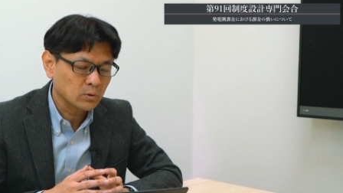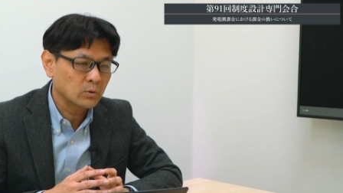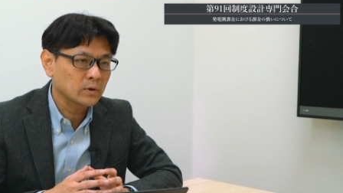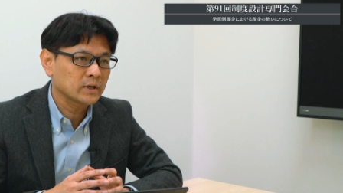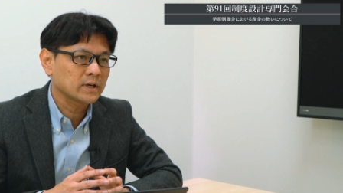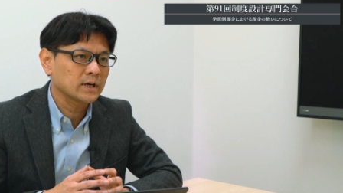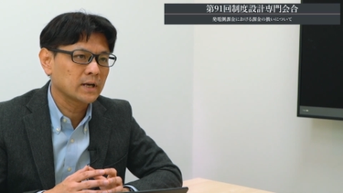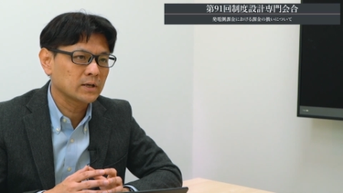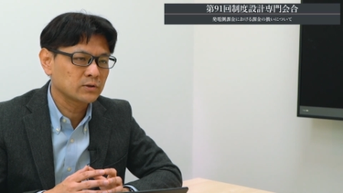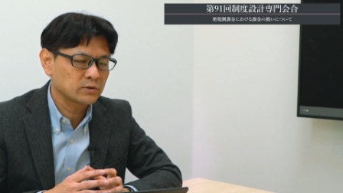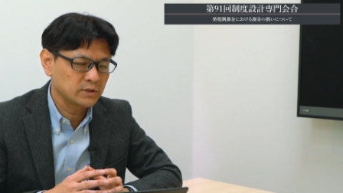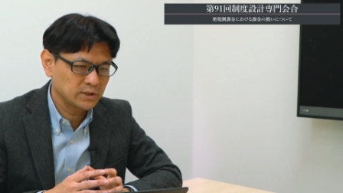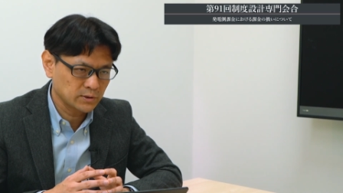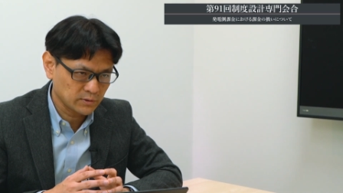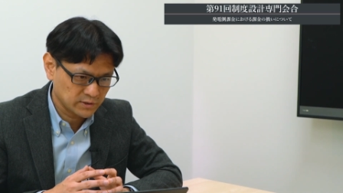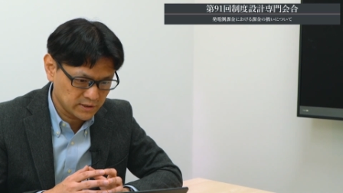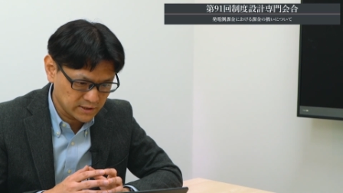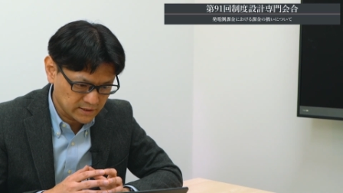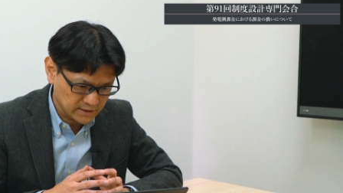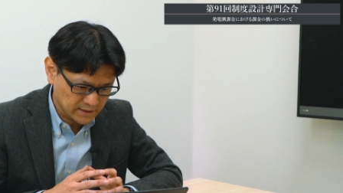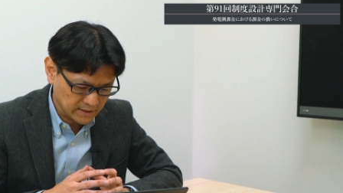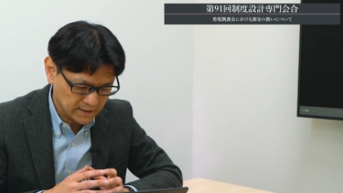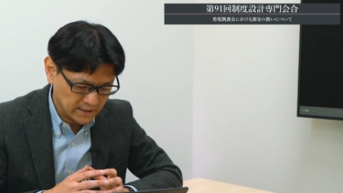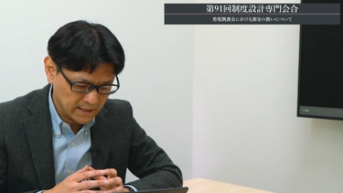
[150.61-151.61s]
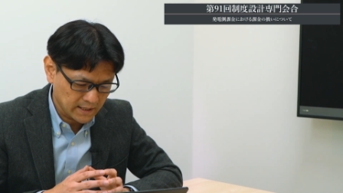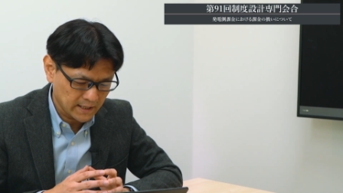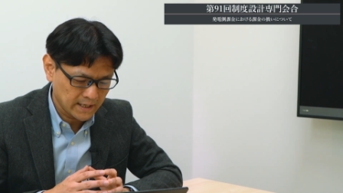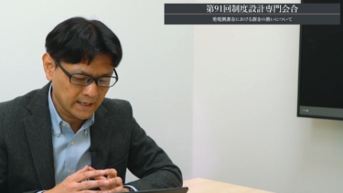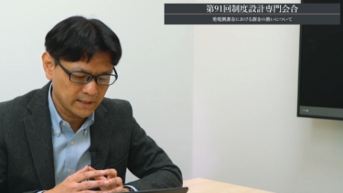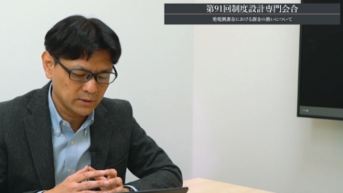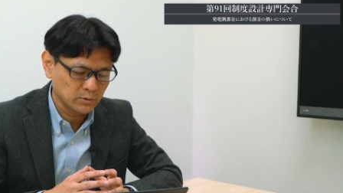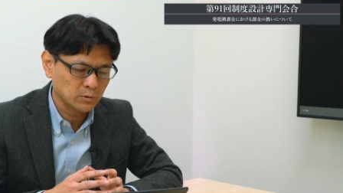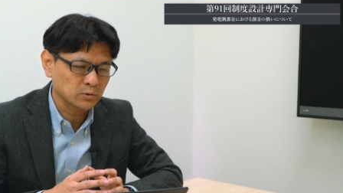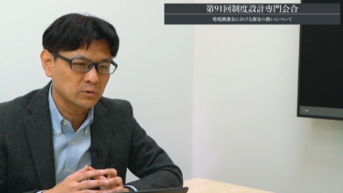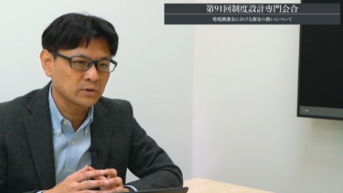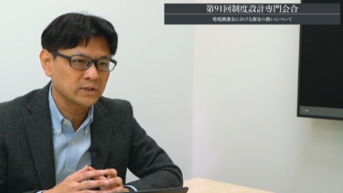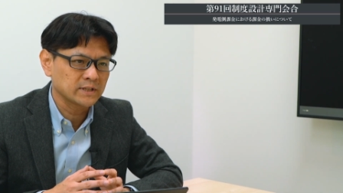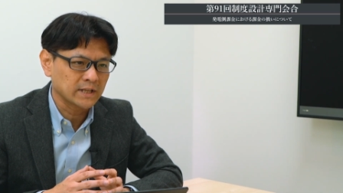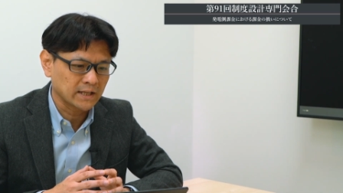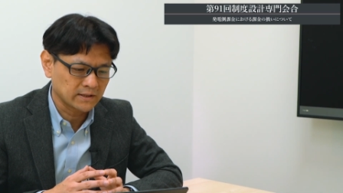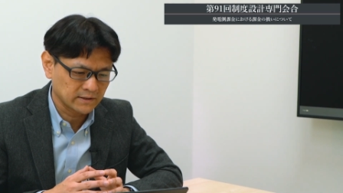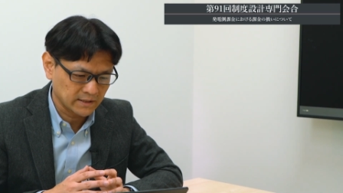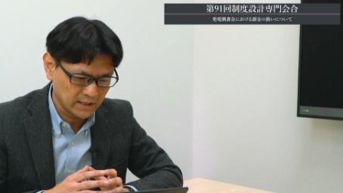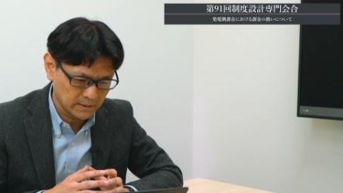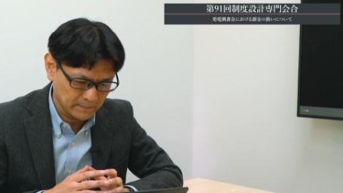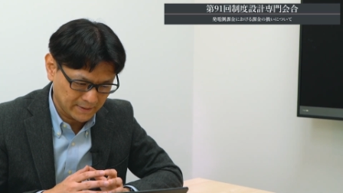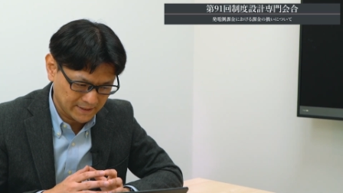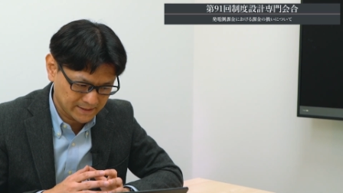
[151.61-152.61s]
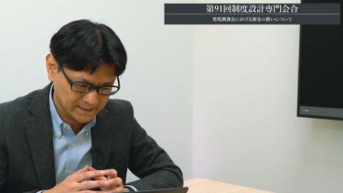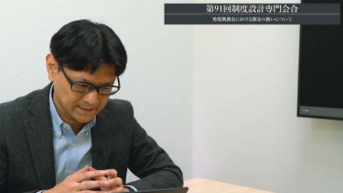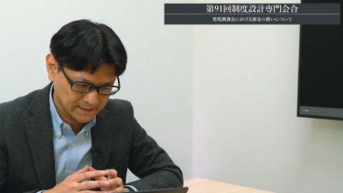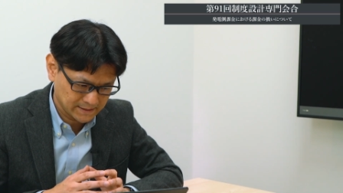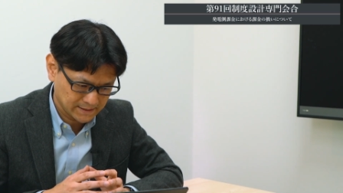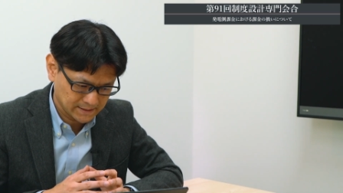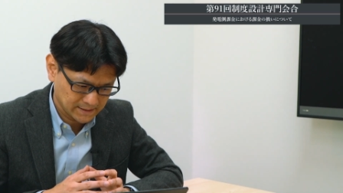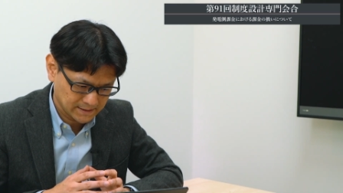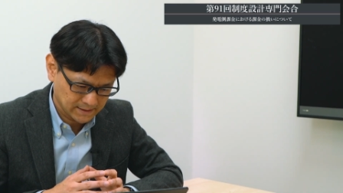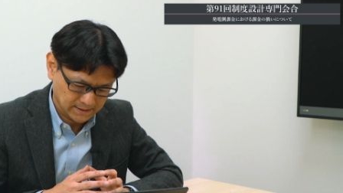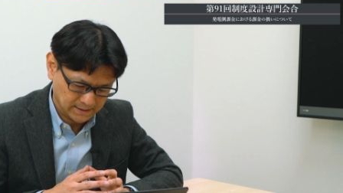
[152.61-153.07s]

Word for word: これから国の審査が入ることになっています。